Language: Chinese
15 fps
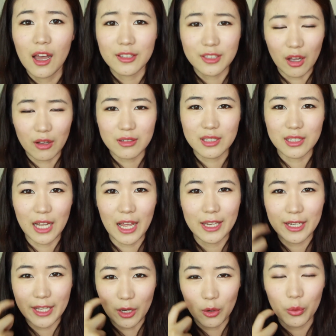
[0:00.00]
早上起来
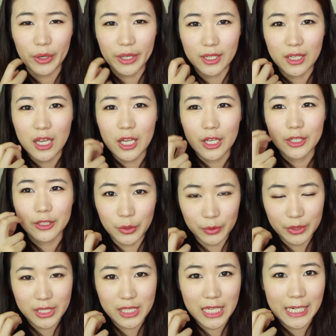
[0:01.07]
脸会有一
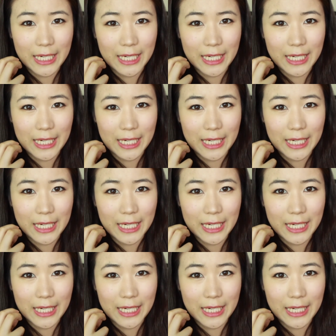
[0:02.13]
些